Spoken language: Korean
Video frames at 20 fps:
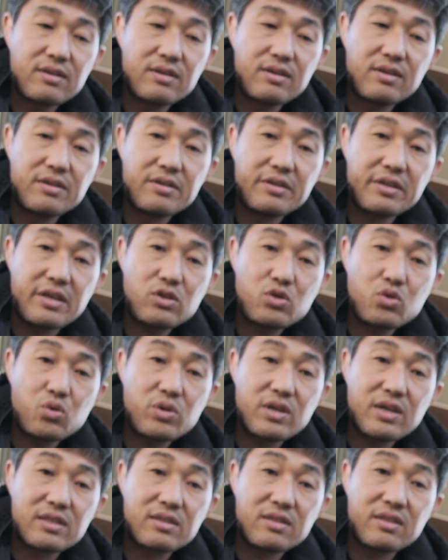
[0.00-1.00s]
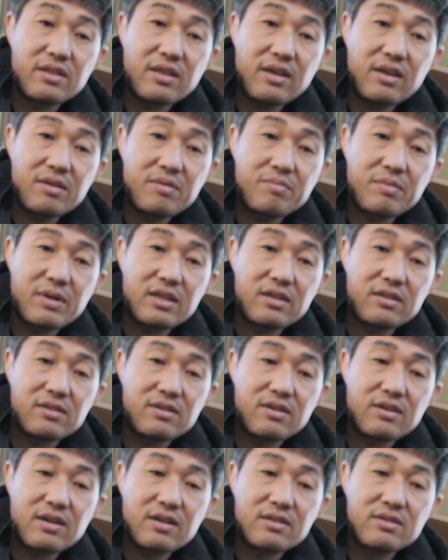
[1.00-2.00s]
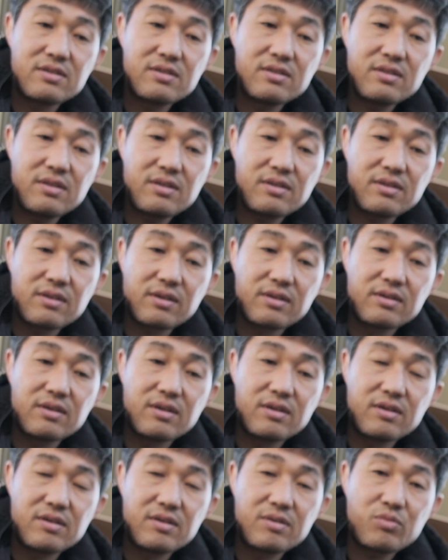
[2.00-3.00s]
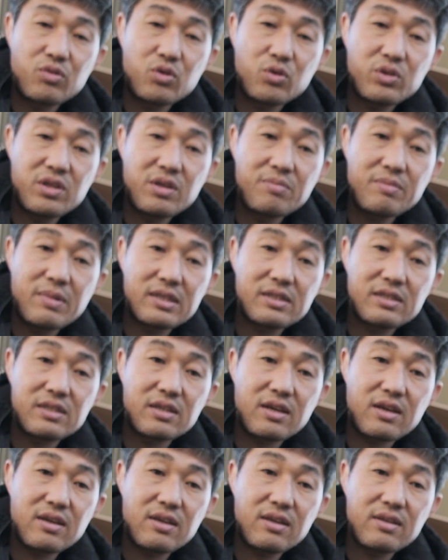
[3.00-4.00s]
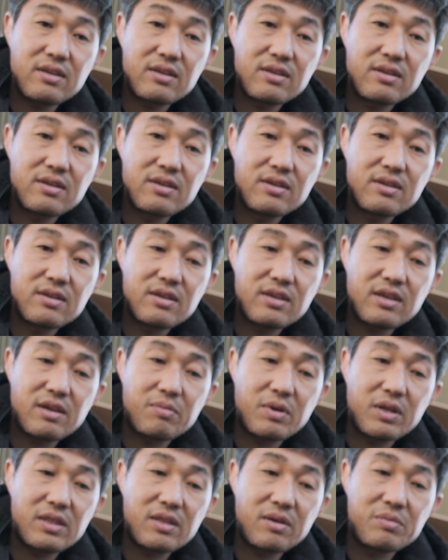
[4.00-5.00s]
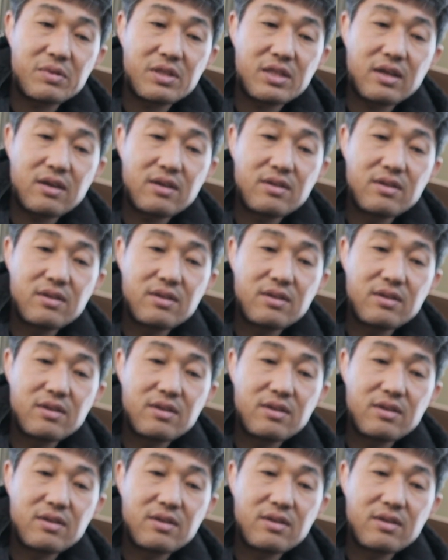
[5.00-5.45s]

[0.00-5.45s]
어, 예초기 같은데 많이 들어가는 어, 플로팅 방식의 갸브레타입니다.